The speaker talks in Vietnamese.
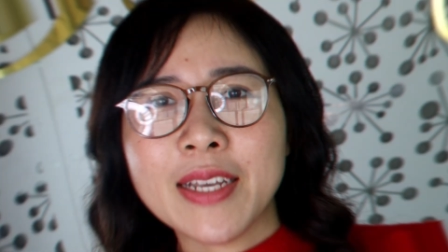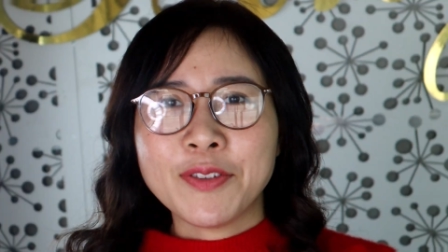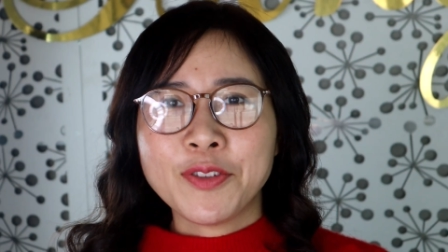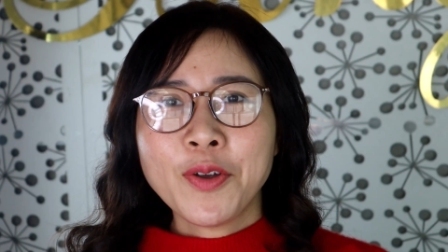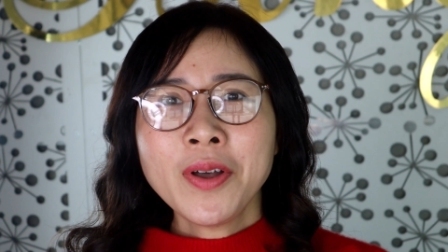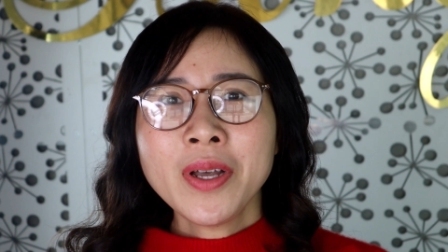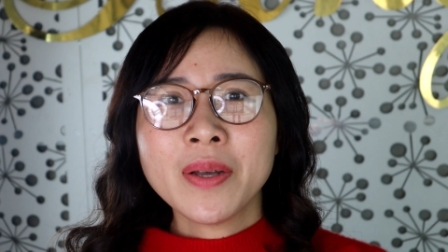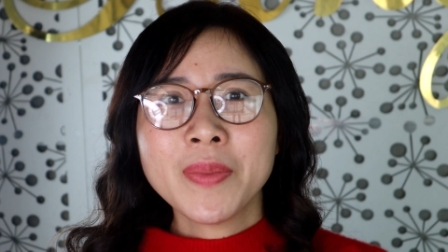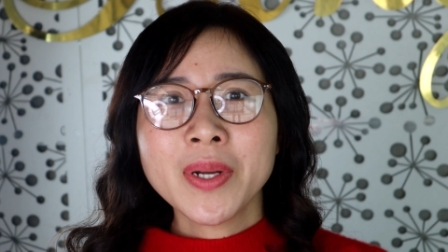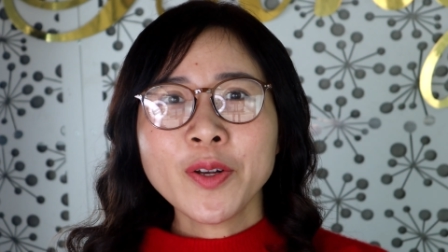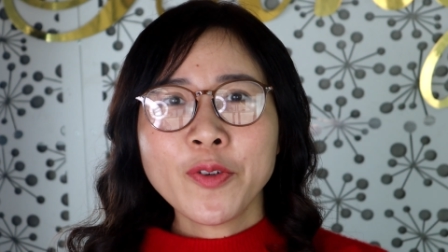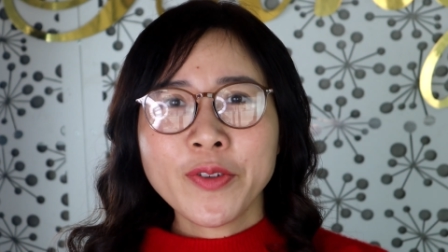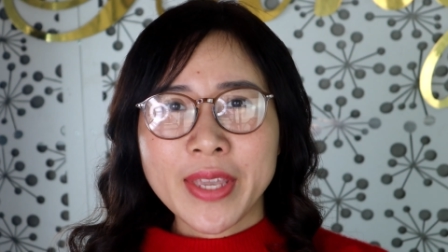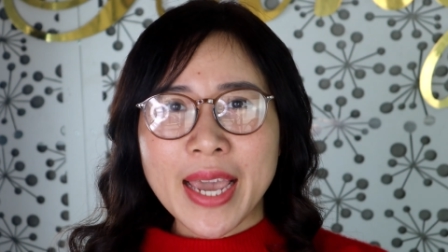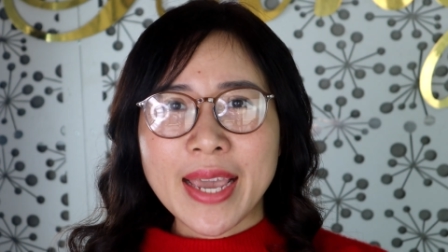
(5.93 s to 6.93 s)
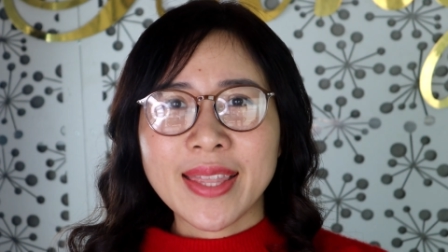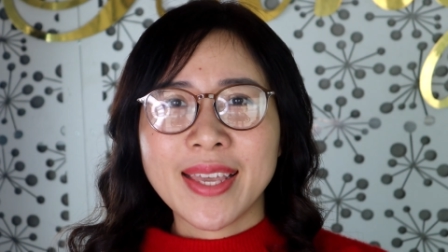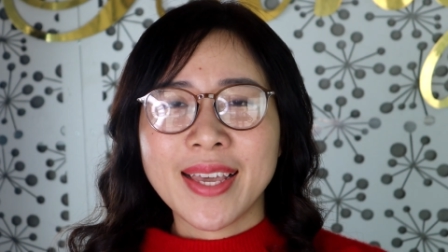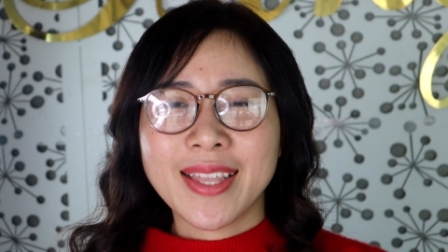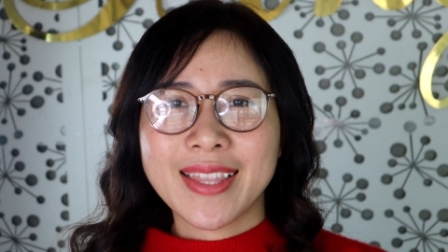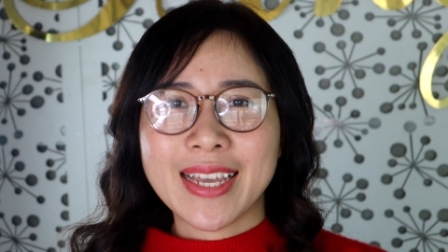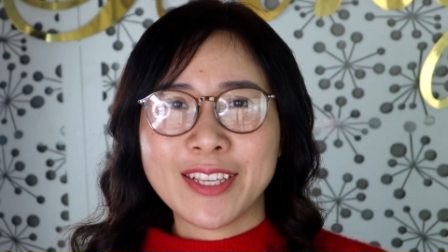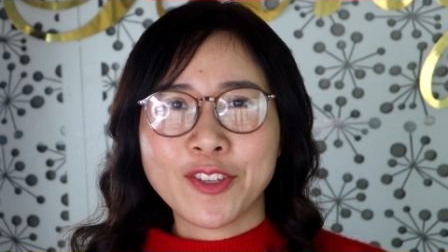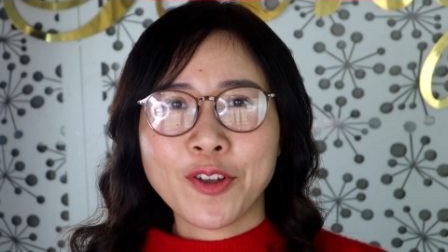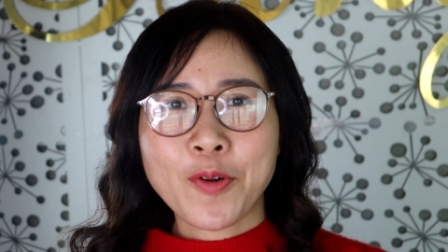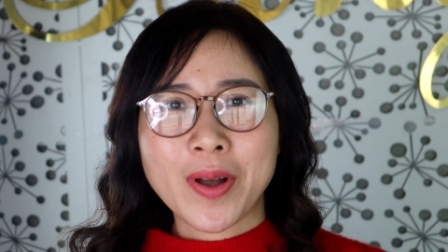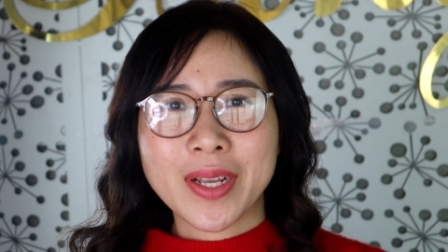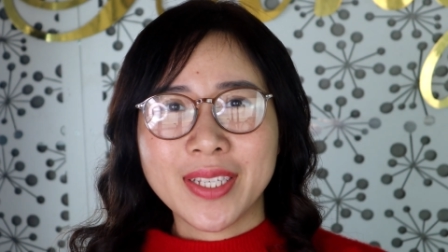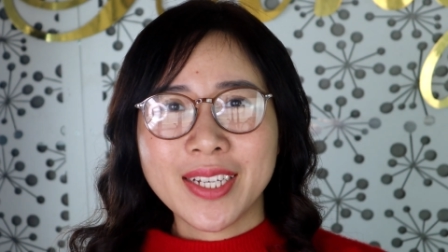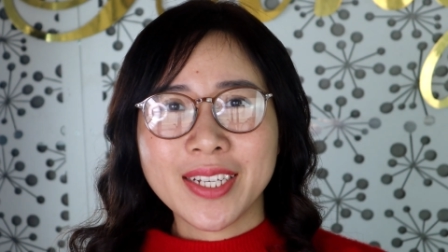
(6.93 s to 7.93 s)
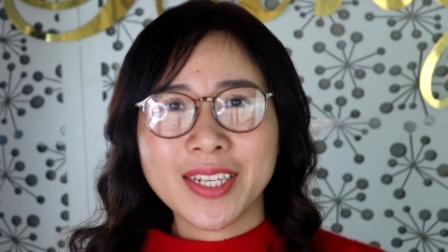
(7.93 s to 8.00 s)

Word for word: Sẹo rỗ ở mức độ nhẹ thì hình thành do quá